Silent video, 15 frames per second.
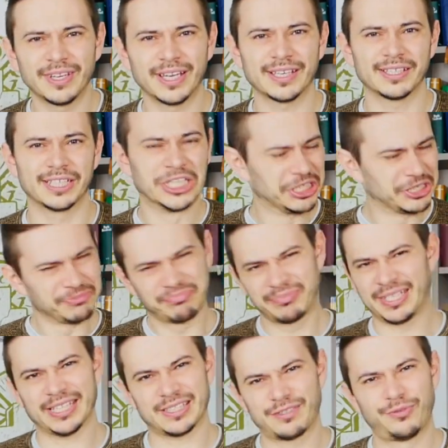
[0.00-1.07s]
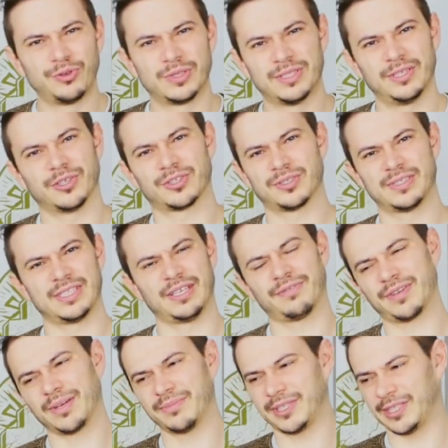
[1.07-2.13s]
werden, das fühlt sich auch schon sehr
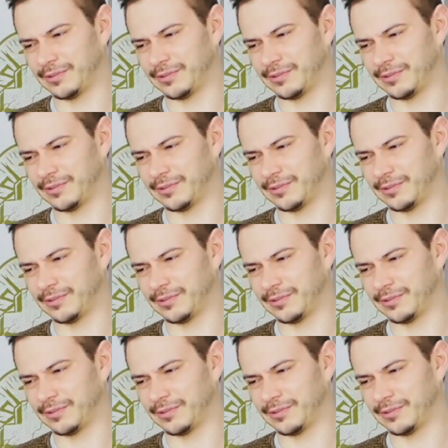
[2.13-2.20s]
fremd